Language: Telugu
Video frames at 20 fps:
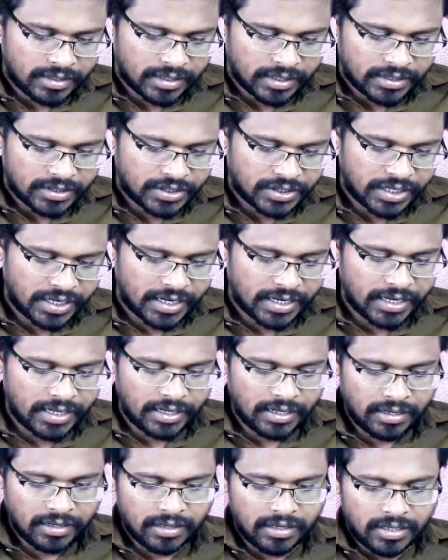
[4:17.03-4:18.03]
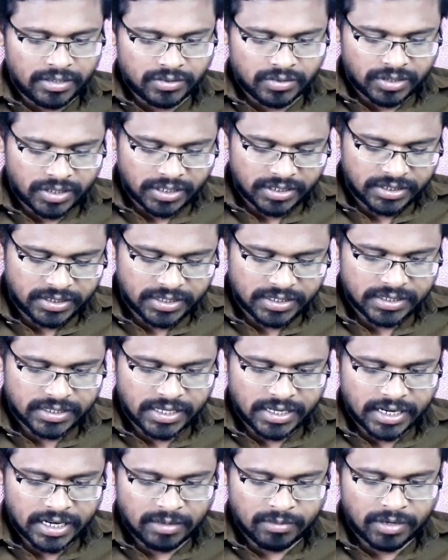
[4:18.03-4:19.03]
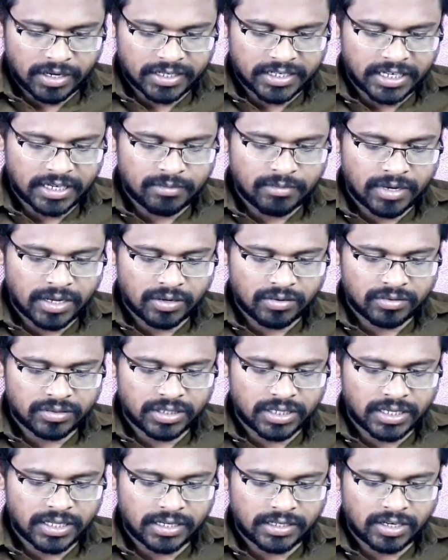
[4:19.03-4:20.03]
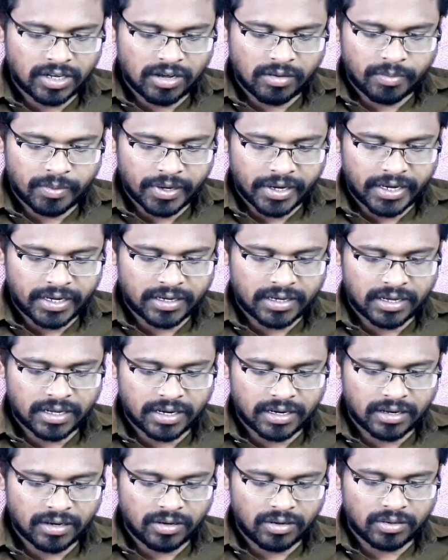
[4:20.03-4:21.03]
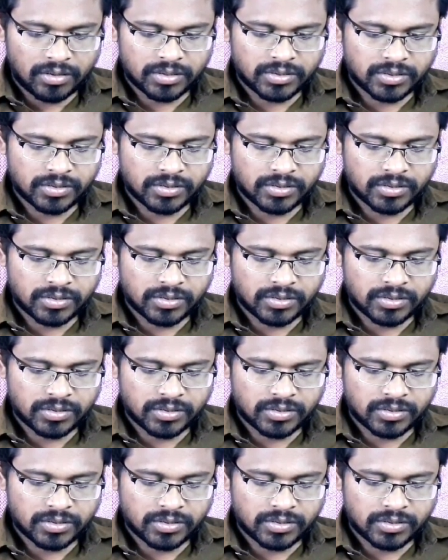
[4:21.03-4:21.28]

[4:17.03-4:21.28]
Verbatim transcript: టచ్ uh, చేయండి సో టచ్ చేస్తే ఇక్కడ మనకు టిక్ మార్క్ ఉంది కదా టాప్ రైట్ కార్నర్లో